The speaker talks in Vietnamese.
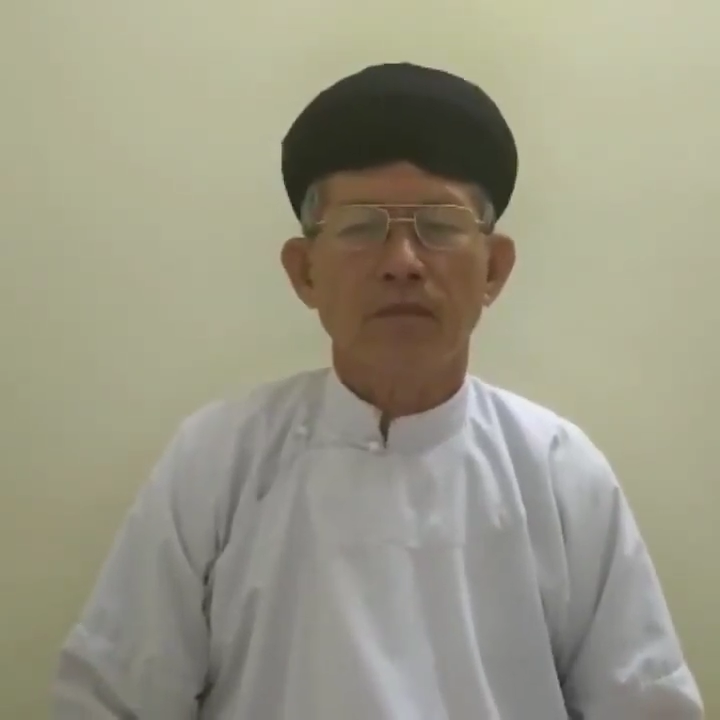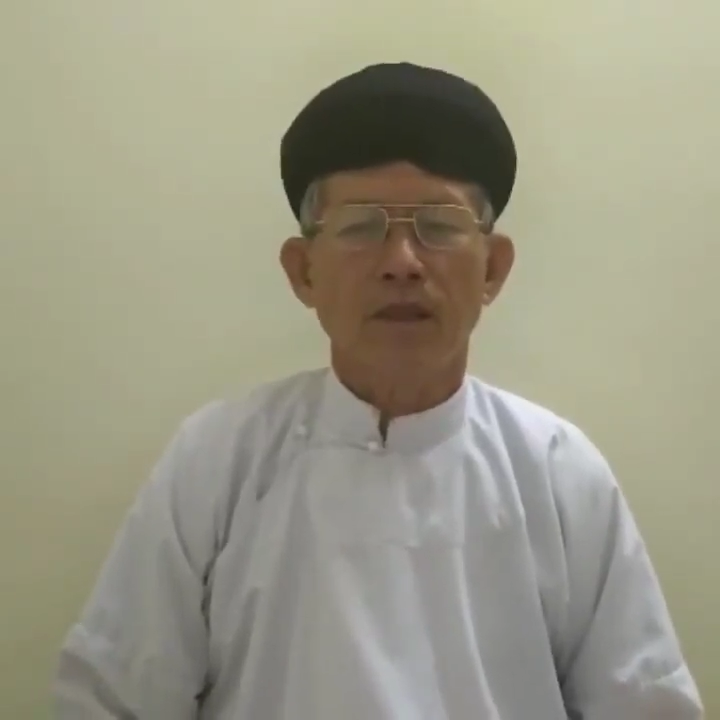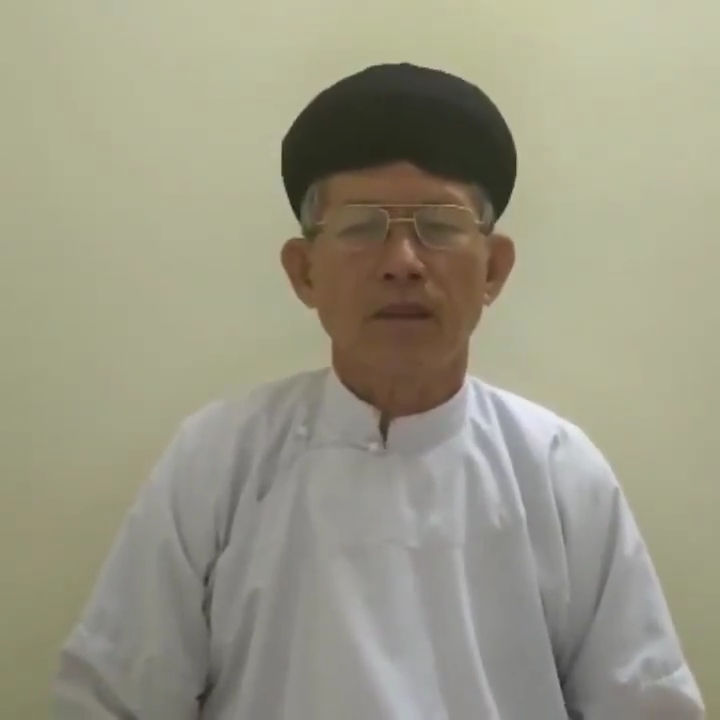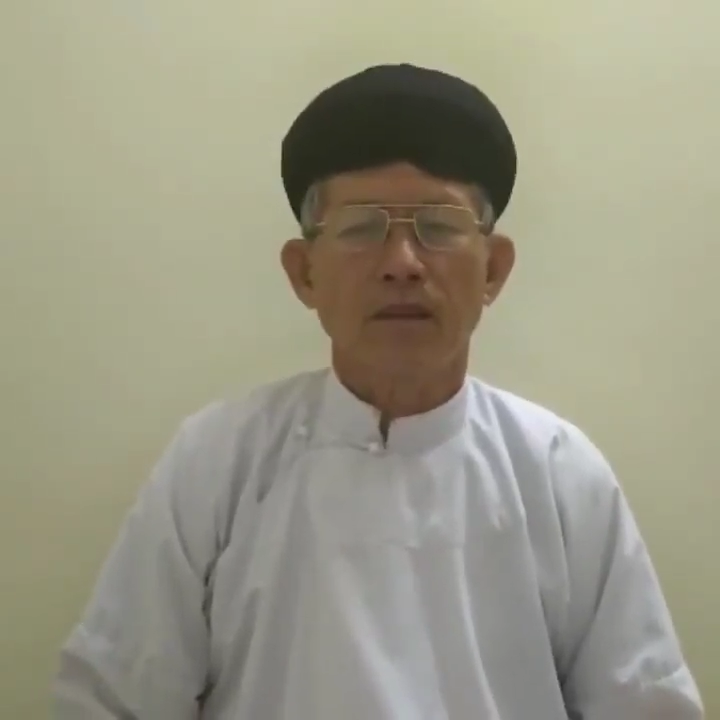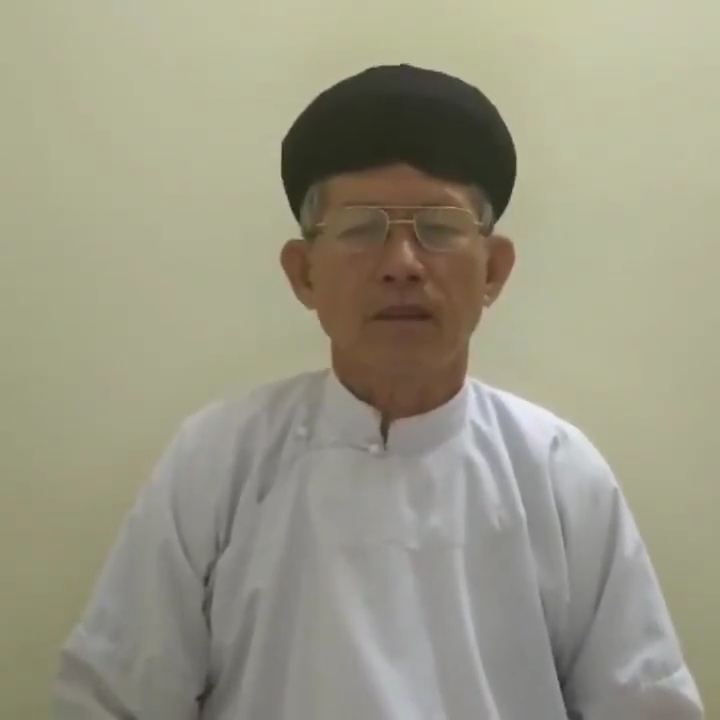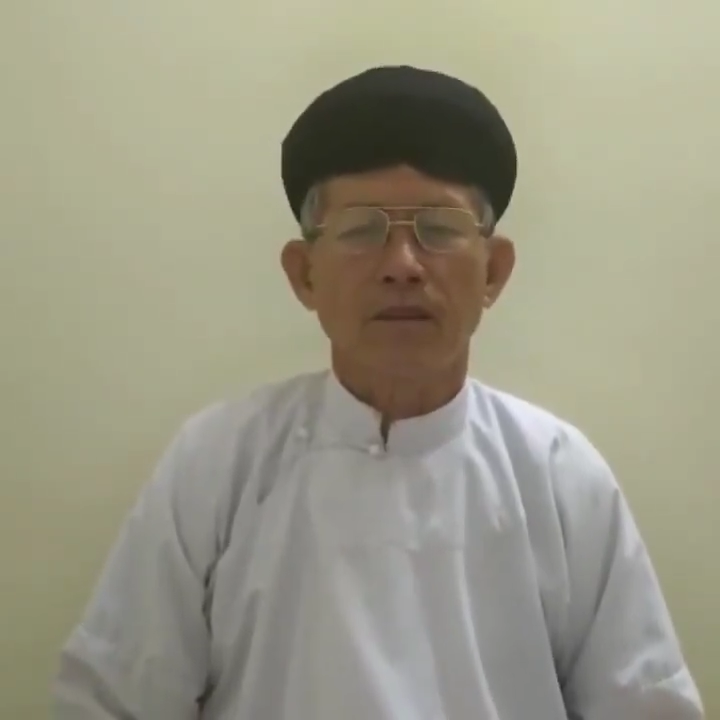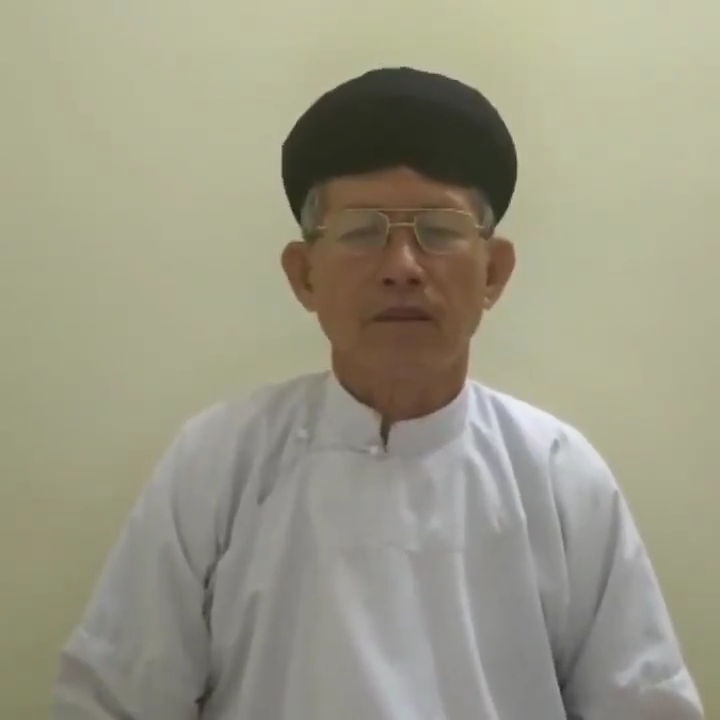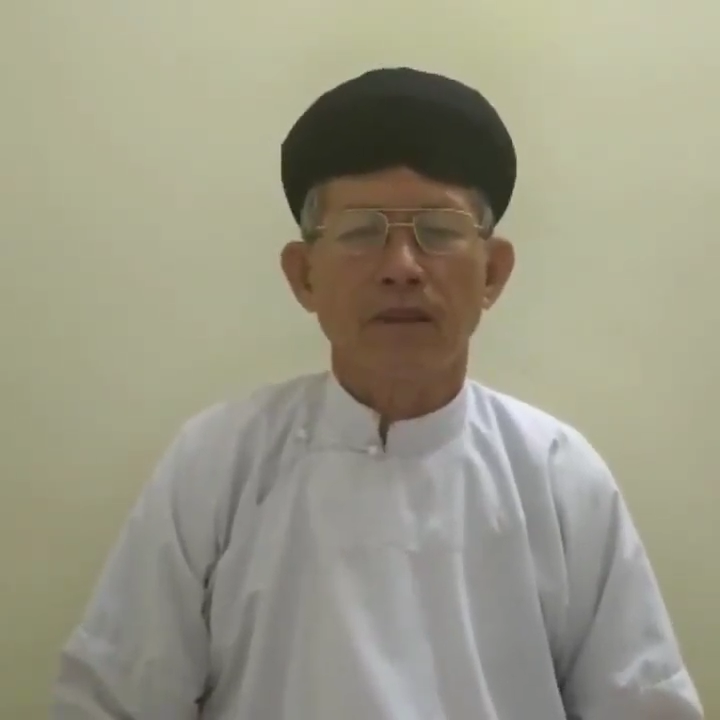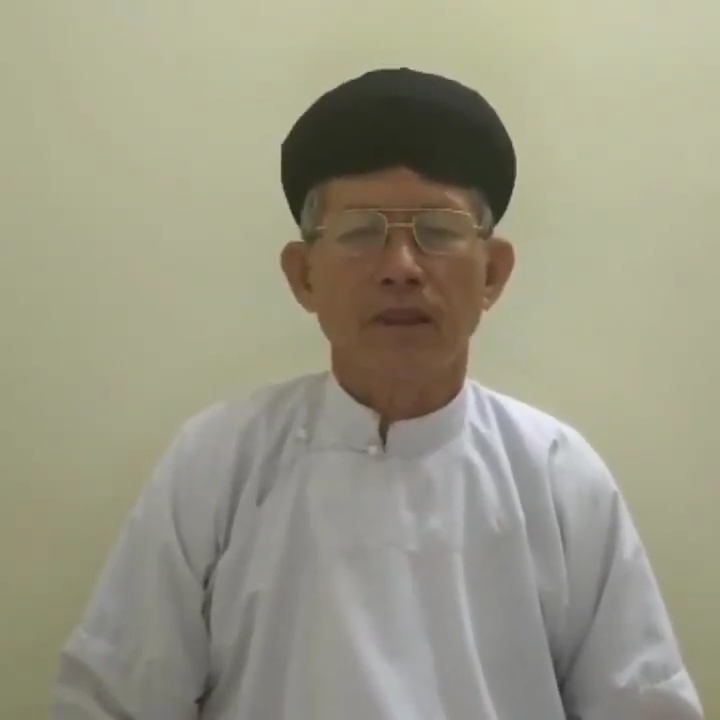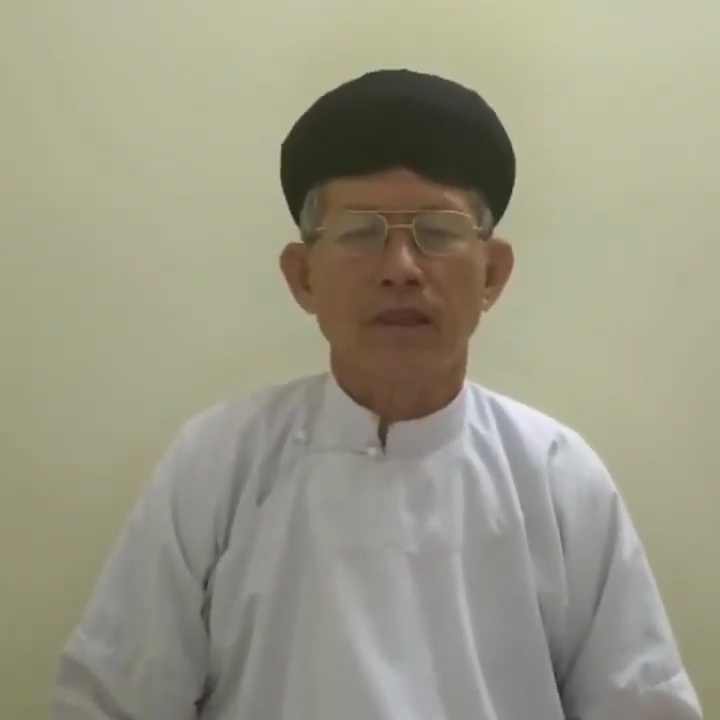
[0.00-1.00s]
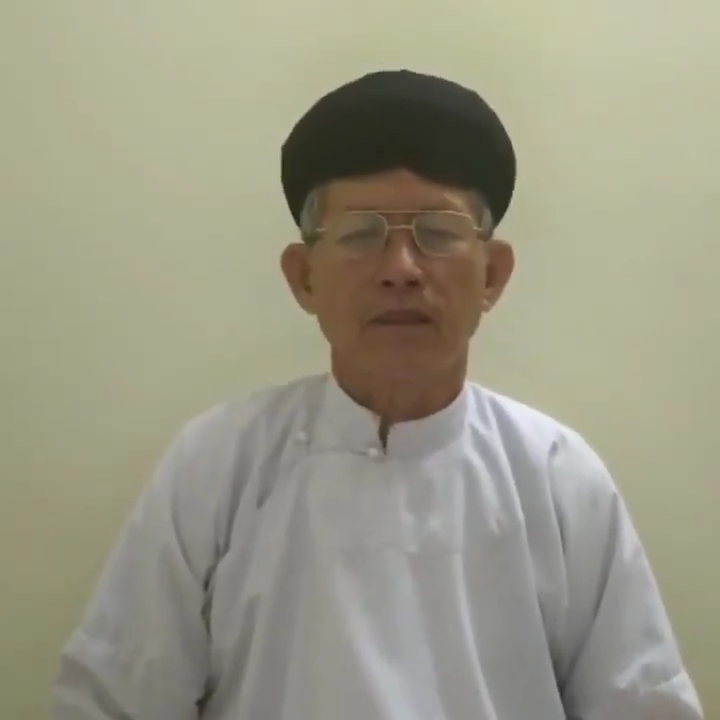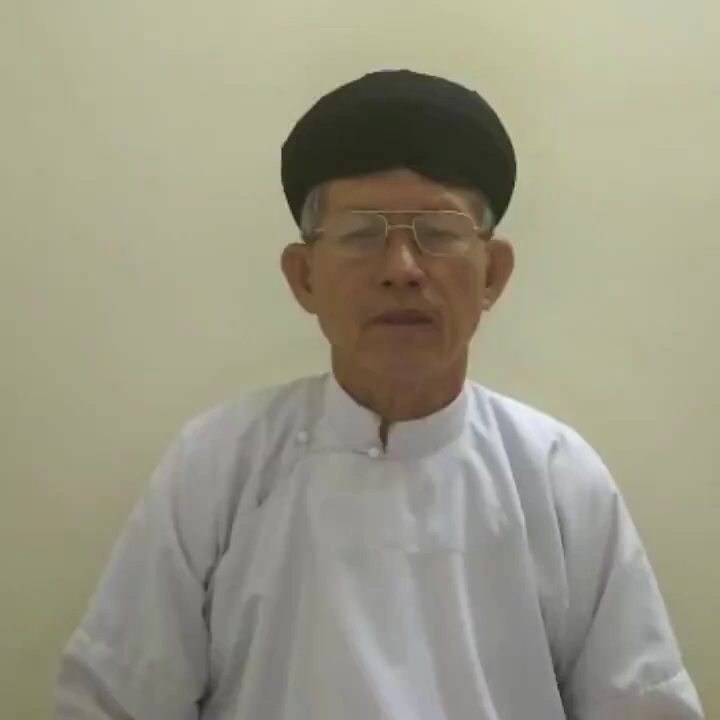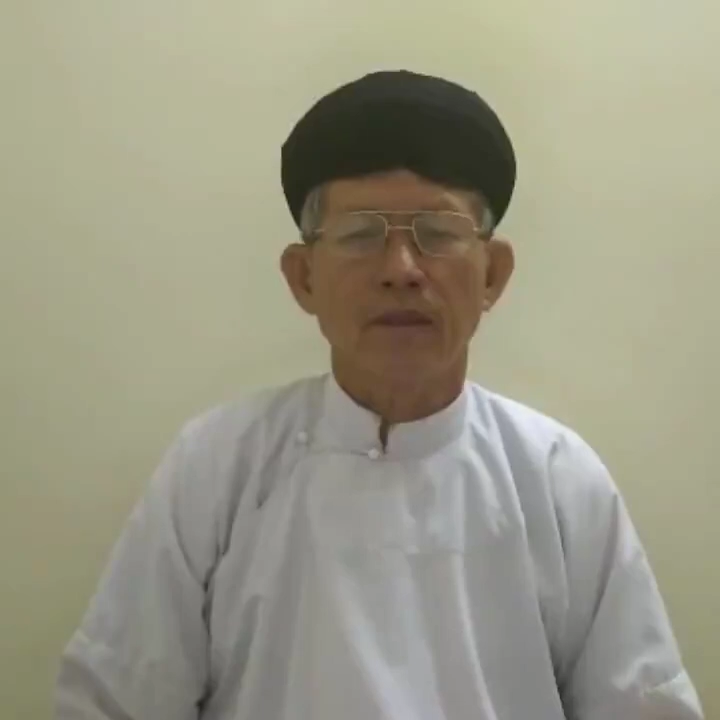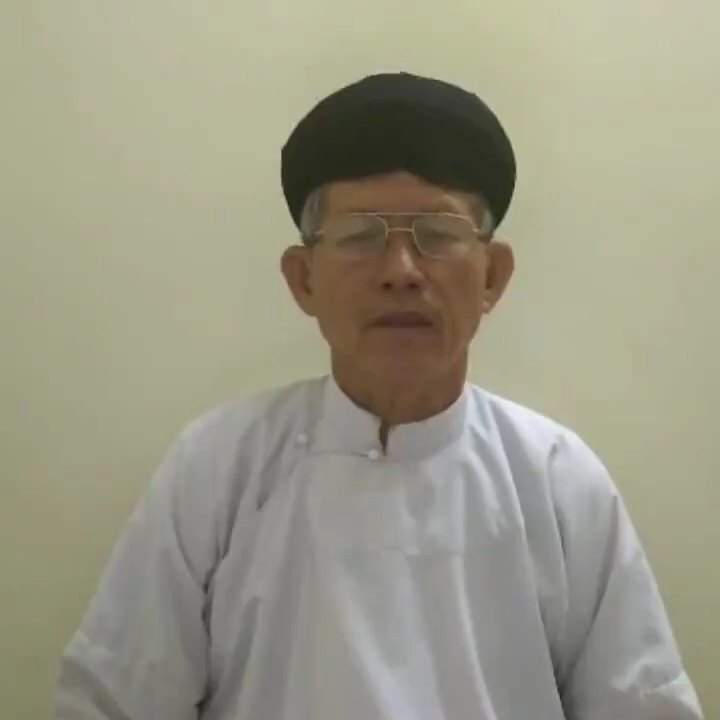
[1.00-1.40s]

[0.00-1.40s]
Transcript: mừng vì sự